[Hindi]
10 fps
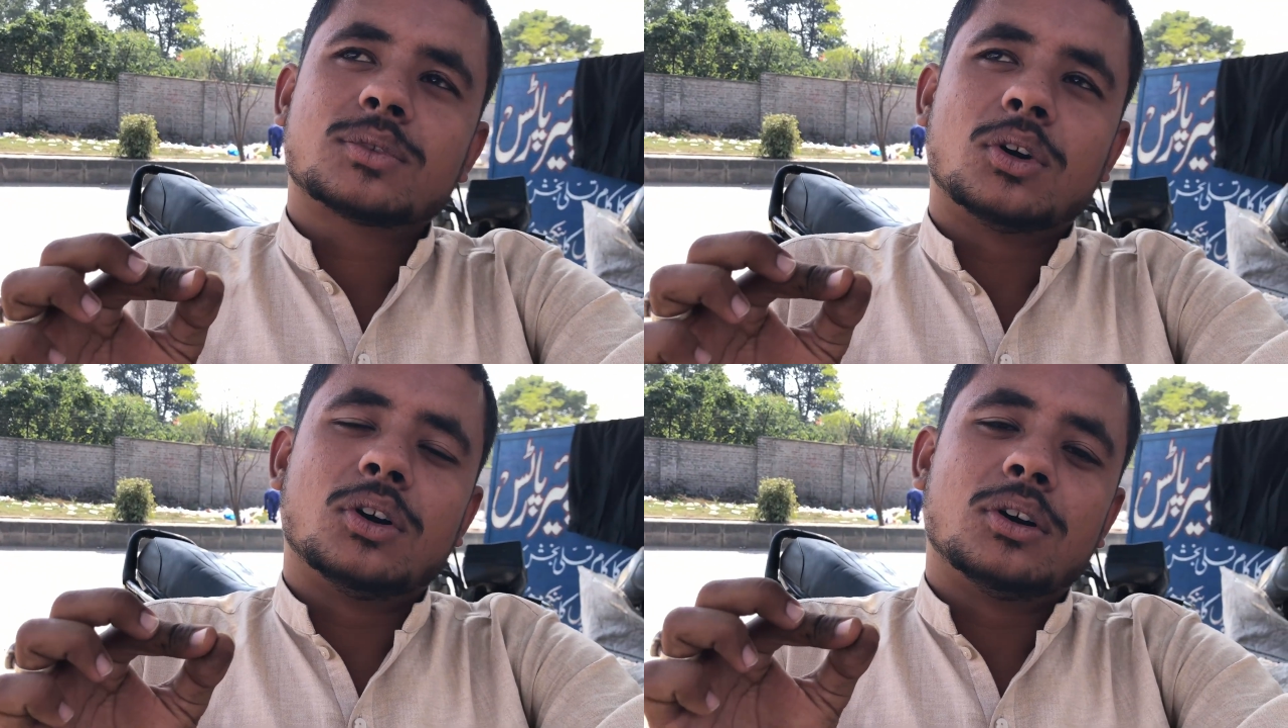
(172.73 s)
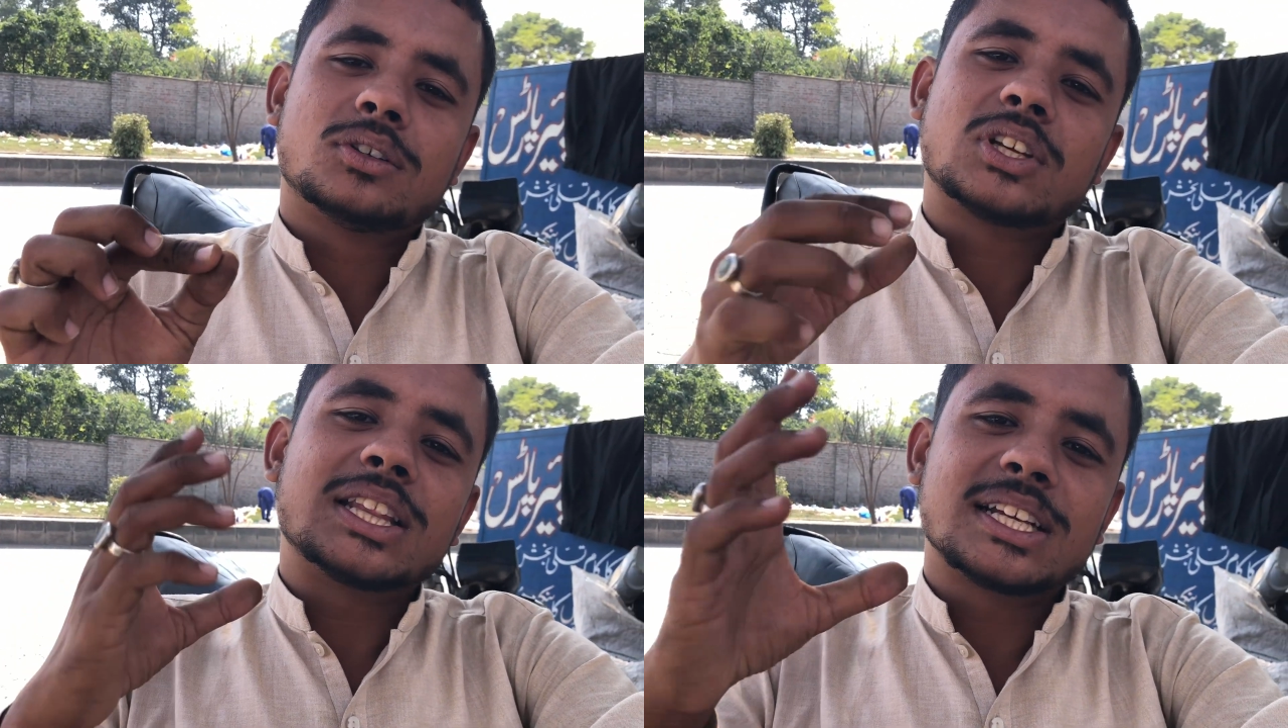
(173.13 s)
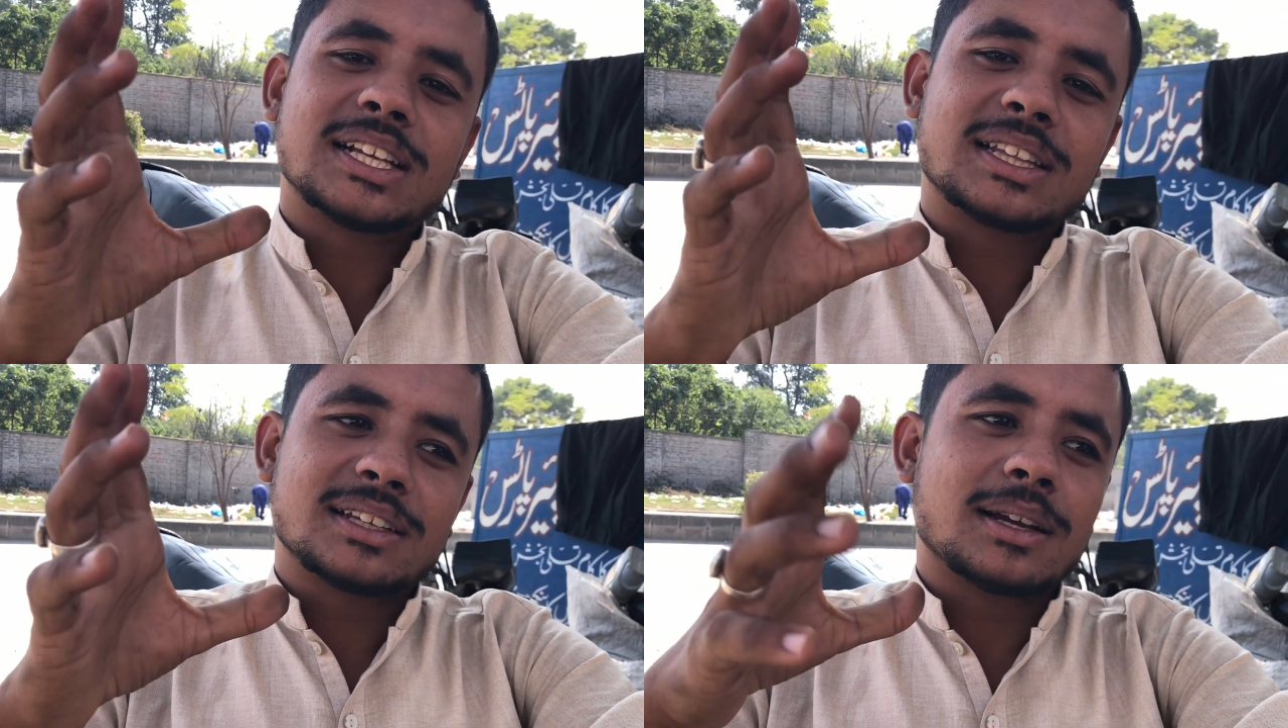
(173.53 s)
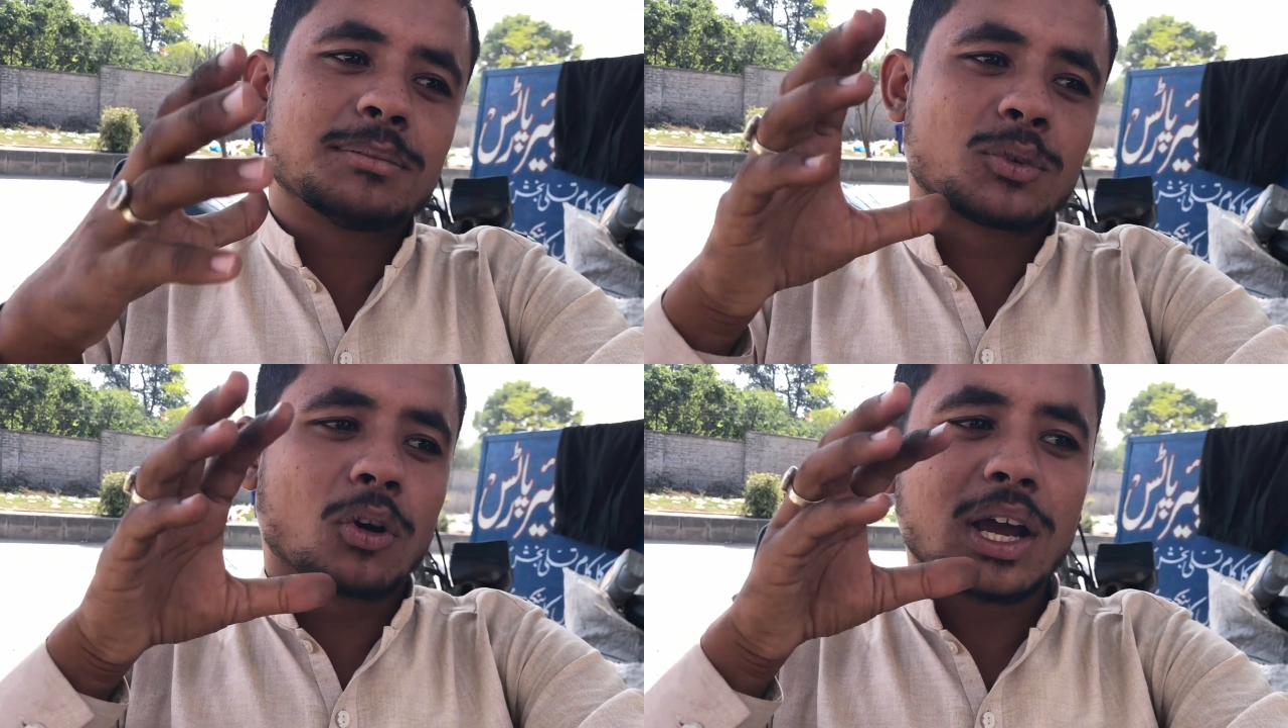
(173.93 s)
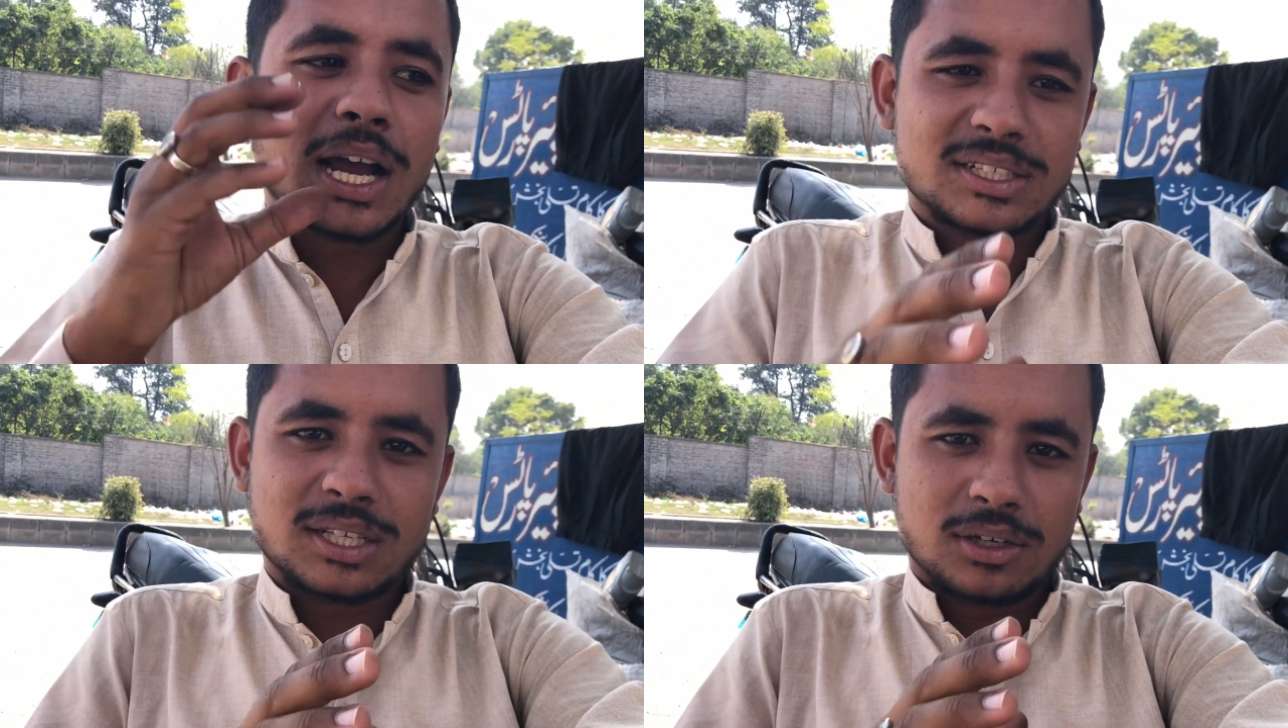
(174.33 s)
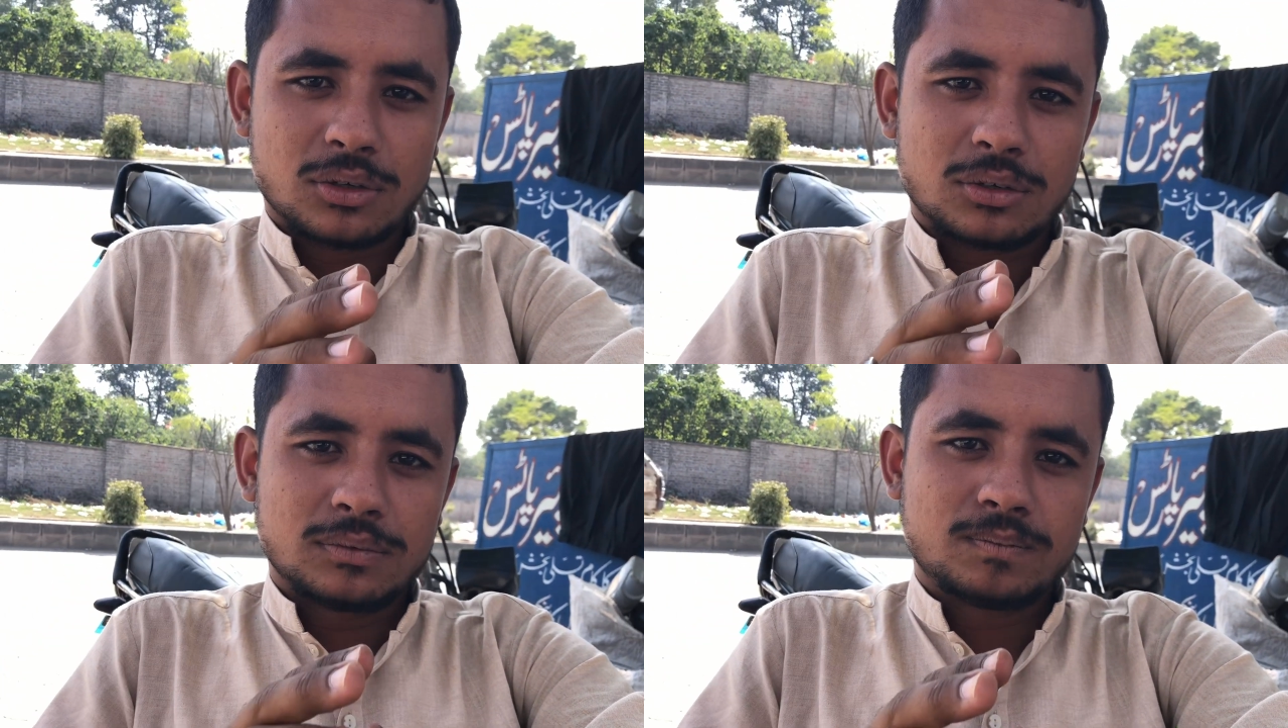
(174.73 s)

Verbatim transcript: तो चलते चलते जब थोड़ा आहिस्ता करो